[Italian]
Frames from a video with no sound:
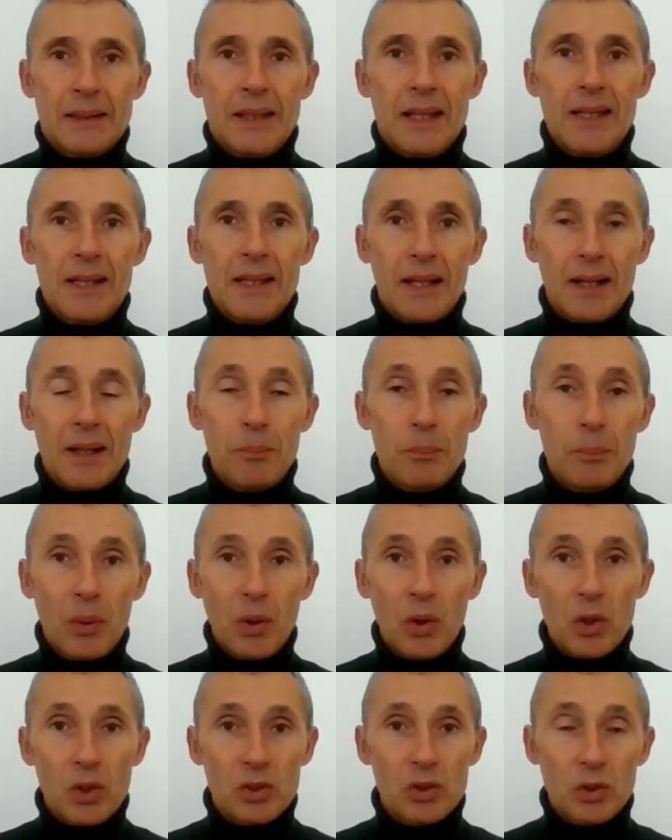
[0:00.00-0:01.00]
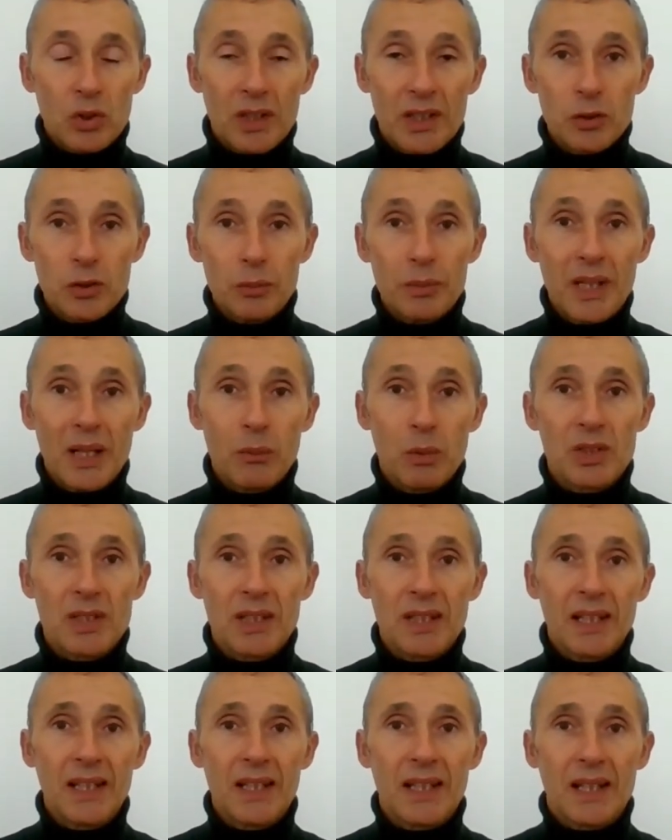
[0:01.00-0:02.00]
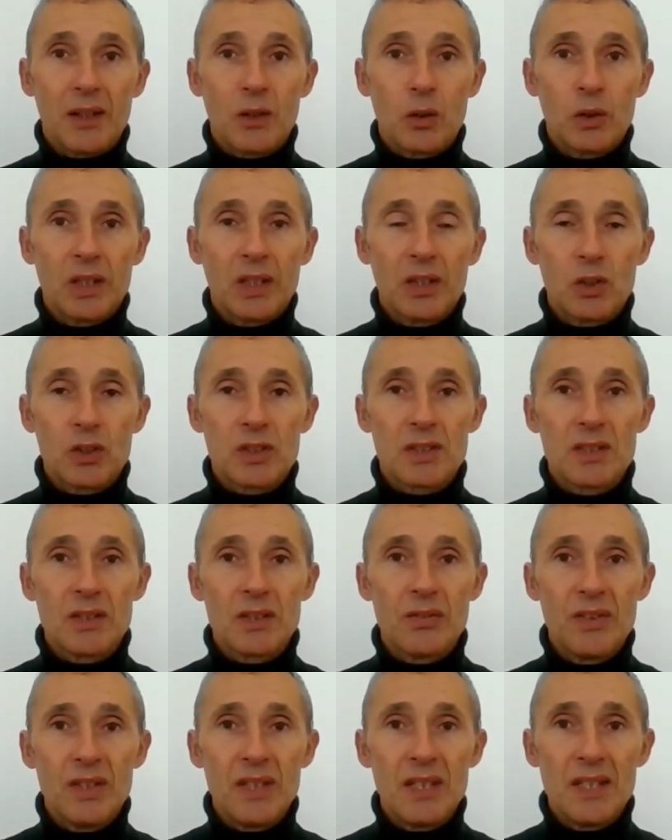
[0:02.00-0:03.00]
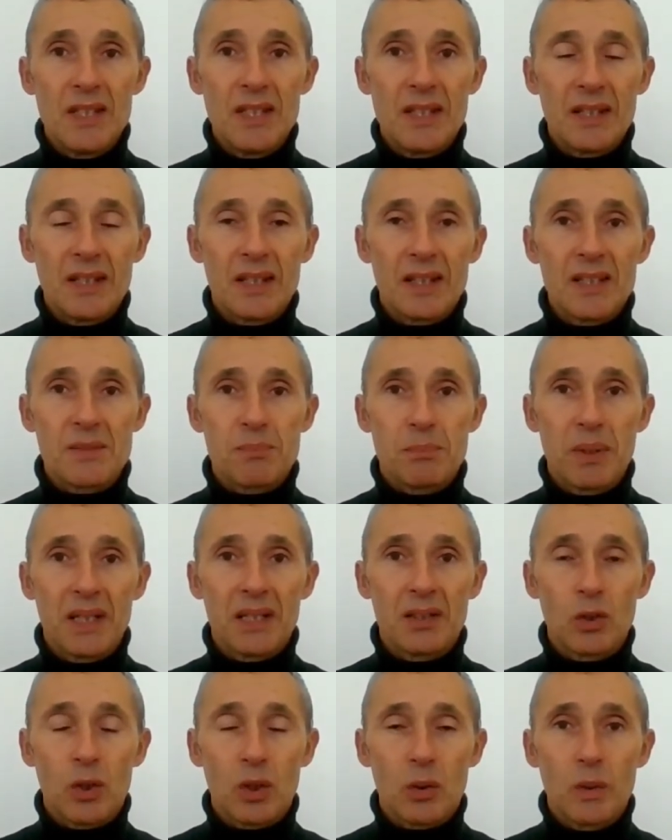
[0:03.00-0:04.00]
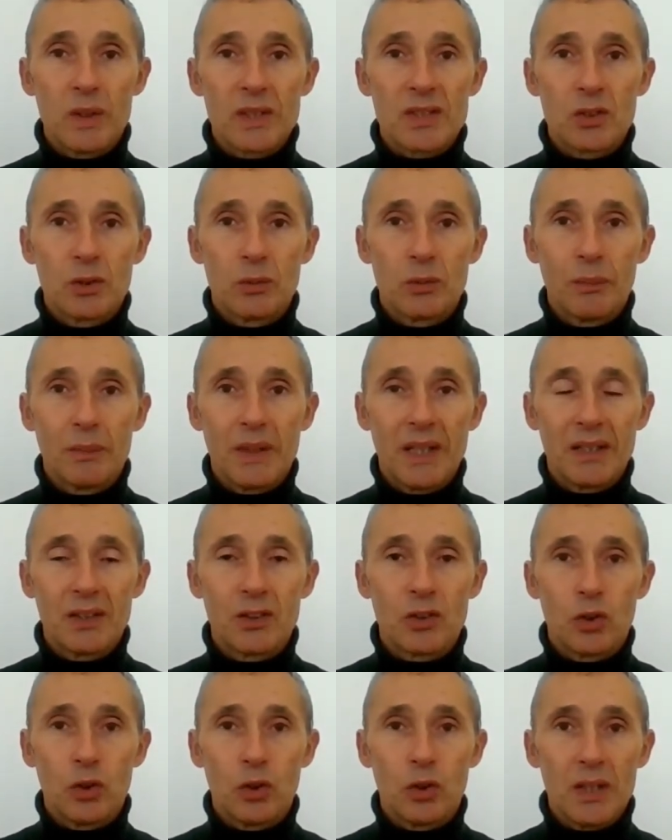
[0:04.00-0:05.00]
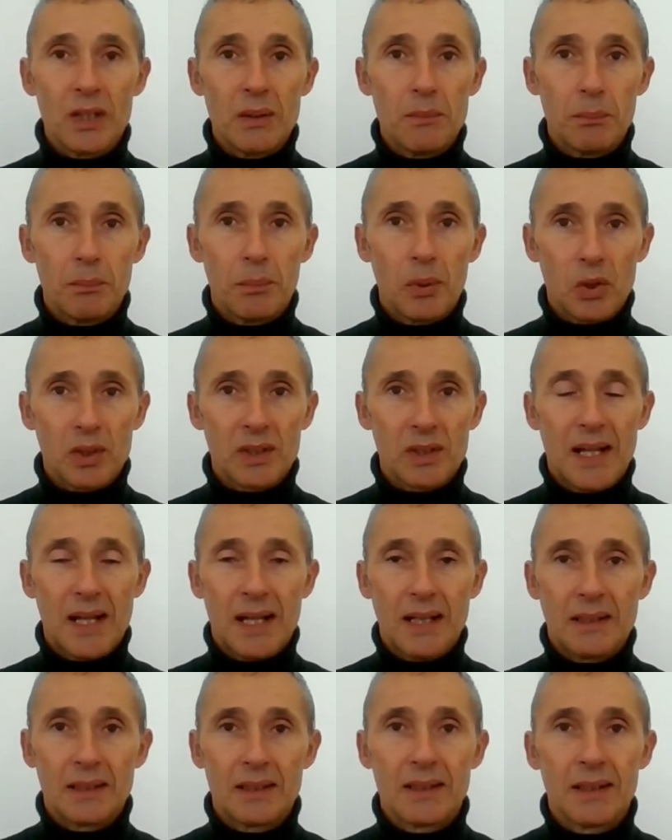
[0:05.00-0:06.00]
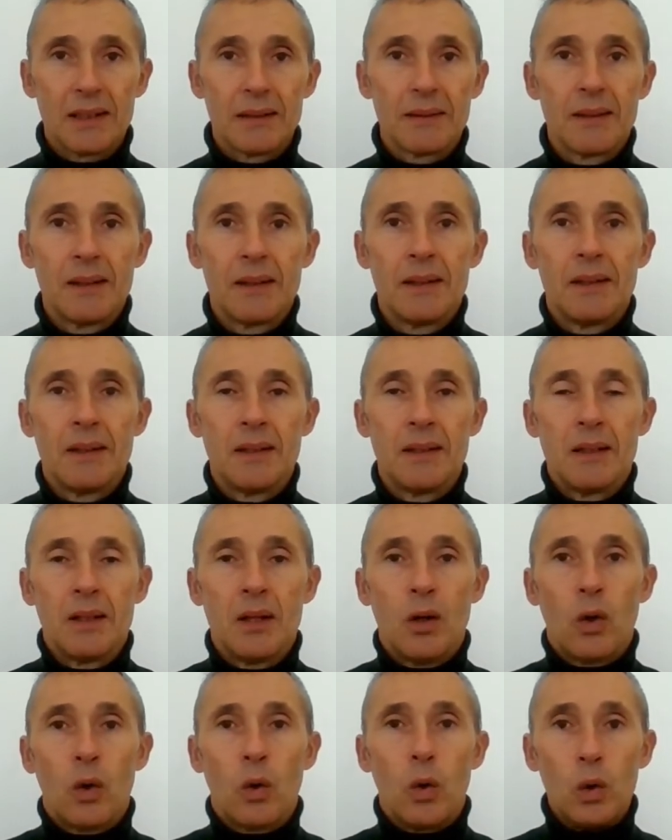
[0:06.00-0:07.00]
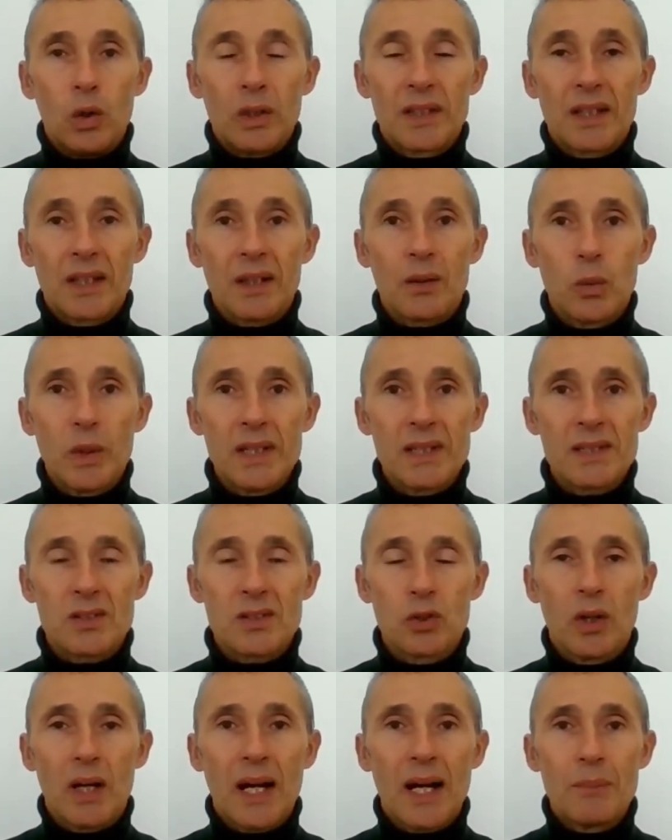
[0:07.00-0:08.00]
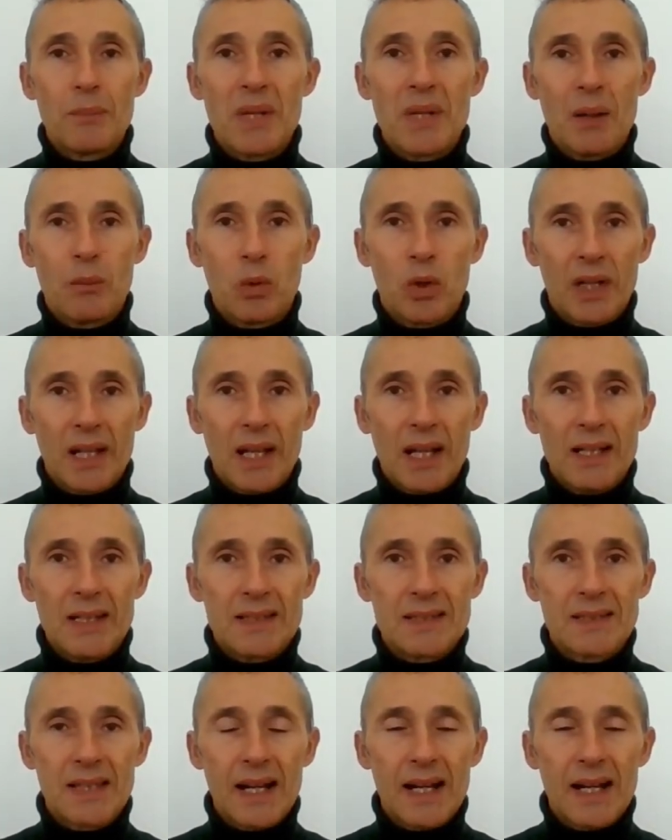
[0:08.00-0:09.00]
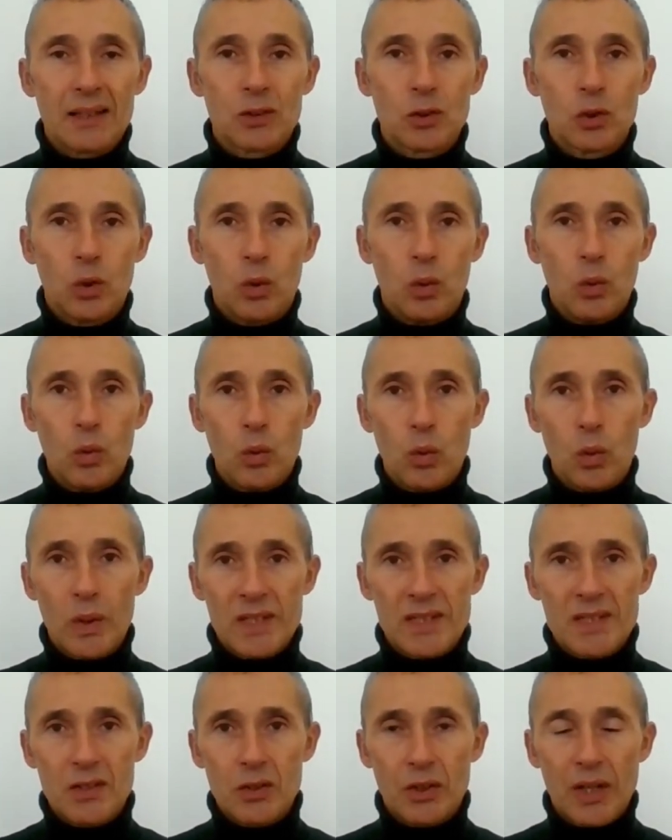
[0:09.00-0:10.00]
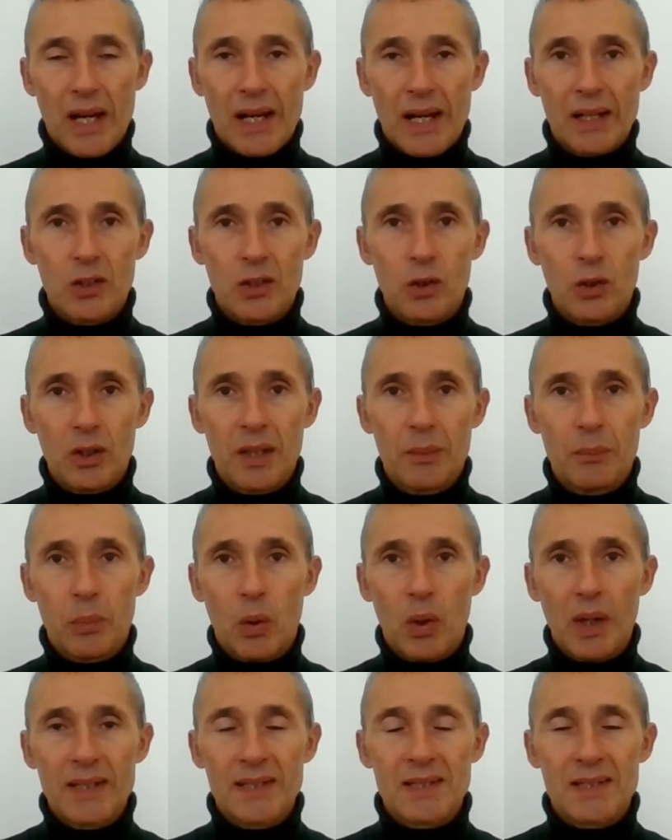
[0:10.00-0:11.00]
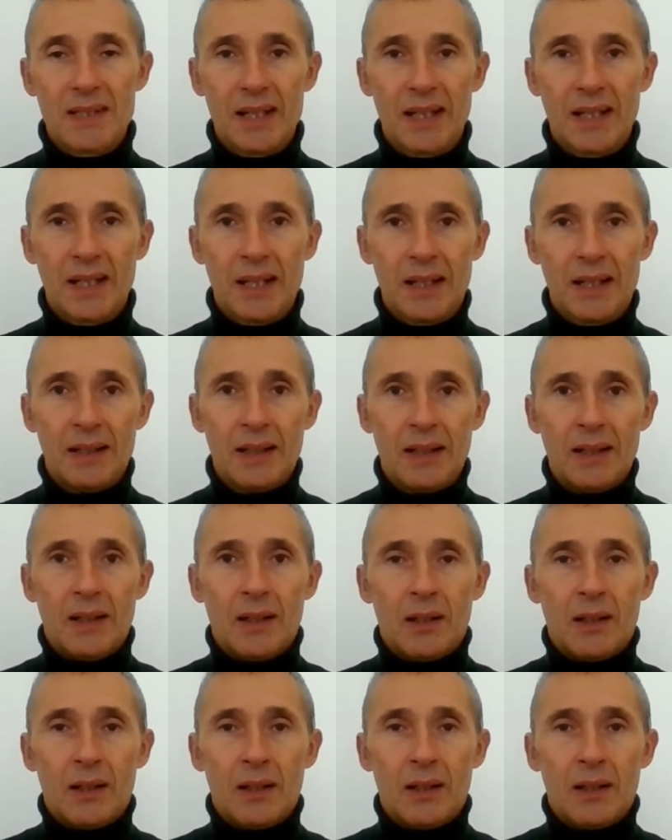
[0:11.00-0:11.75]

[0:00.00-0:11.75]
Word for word: e il rapporto che dobbiamo tenere con i nostri figli rispetto a questo momento importante. Oltre a questo abbiamo realizzato un questionario che può essere